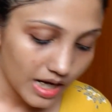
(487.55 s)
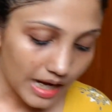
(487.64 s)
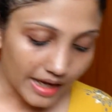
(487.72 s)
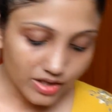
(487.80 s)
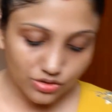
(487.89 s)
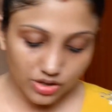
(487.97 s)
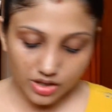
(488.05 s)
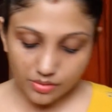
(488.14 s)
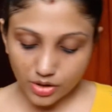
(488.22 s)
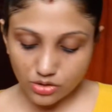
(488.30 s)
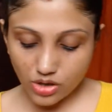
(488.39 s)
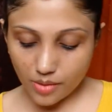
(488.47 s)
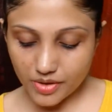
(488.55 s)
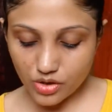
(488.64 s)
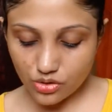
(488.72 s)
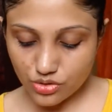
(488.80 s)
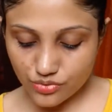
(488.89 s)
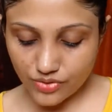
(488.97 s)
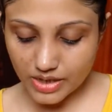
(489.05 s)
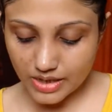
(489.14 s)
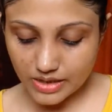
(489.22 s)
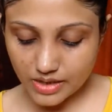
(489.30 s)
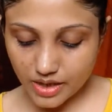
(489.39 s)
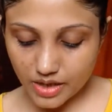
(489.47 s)
অ্যাকচুয়ালি কী বলতো আমি রোজ
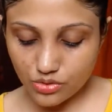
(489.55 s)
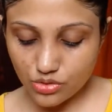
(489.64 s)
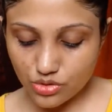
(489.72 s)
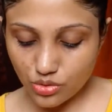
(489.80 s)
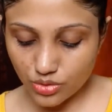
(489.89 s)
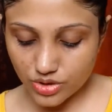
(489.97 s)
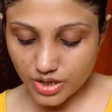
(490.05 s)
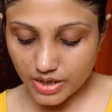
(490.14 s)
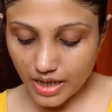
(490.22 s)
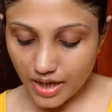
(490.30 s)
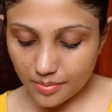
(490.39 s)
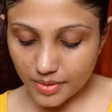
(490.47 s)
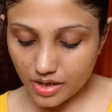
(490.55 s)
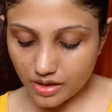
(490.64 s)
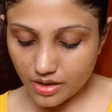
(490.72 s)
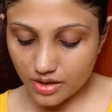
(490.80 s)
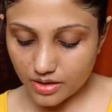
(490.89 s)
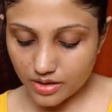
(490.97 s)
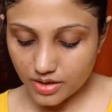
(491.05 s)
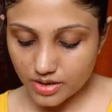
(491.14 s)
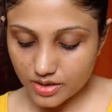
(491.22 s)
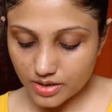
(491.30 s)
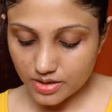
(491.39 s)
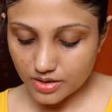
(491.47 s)
ওয়াটারটা ইউজ করছি না আমি
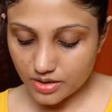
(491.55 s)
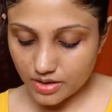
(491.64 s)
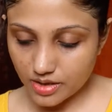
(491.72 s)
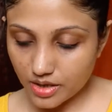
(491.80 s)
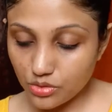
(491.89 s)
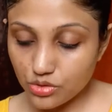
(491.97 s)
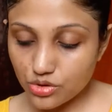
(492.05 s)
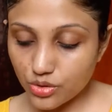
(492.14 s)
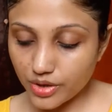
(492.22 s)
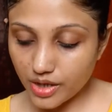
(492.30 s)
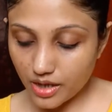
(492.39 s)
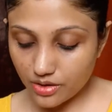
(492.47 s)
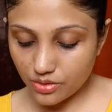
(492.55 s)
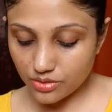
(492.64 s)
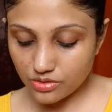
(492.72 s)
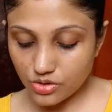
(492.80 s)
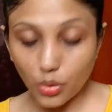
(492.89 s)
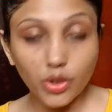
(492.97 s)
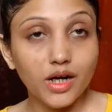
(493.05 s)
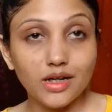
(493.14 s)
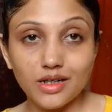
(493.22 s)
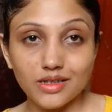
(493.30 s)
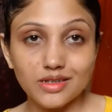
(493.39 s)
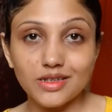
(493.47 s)
ইউজ করি এখন
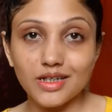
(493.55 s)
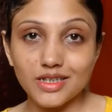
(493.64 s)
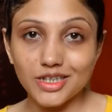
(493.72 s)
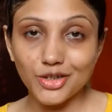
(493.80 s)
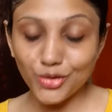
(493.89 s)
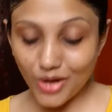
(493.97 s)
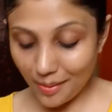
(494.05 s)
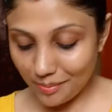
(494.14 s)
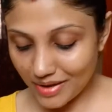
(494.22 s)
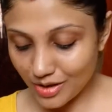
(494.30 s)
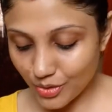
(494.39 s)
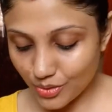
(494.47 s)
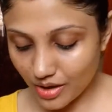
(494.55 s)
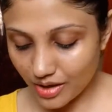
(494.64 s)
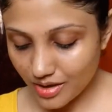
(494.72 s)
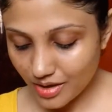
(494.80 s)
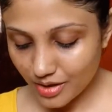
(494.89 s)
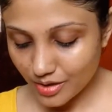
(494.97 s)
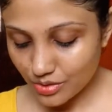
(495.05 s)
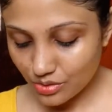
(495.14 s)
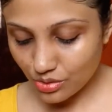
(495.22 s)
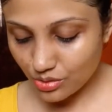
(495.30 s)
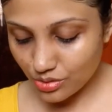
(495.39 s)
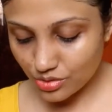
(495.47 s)
টোনারটা যেটা সেটা হলো অ্যাপেল টোনার তো
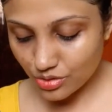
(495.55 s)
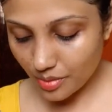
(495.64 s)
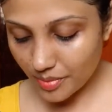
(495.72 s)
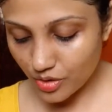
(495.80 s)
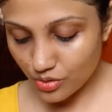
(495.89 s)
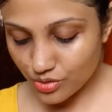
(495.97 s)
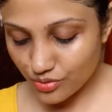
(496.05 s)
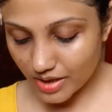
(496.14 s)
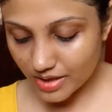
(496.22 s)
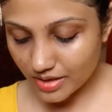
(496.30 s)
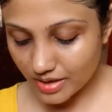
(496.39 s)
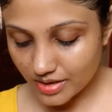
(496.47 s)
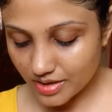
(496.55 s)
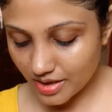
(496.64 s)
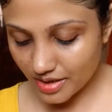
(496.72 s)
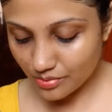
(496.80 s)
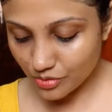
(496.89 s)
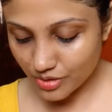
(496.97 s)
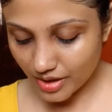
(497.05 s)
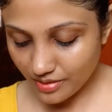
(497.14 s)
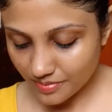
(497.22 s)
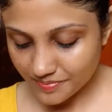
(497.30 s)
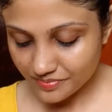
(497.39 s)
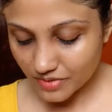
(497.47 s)
ওই জন্য আমি রোজ ওয়াটার দিচ্ছি না মুখে
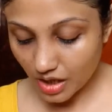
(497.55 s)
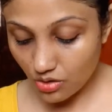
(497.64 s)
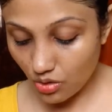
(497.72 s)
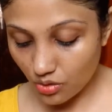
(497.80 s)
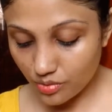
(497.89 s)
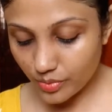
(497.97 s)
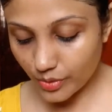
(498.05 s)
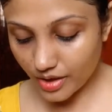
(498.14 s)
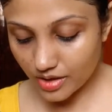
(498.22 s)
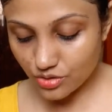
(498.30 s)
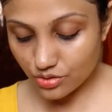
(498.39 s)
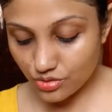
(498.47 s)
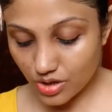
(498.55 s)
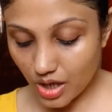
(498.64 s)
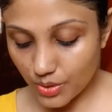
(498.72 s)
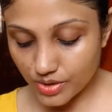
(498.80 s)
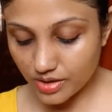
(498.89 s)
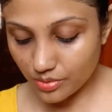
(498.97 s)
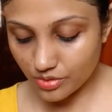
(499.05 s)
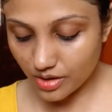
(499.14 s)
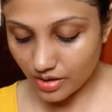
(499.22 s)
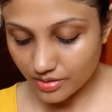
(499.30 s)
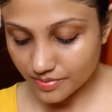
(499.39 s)
আর গরম পড়ে গেছে ওই জন্য আরোই দেবো না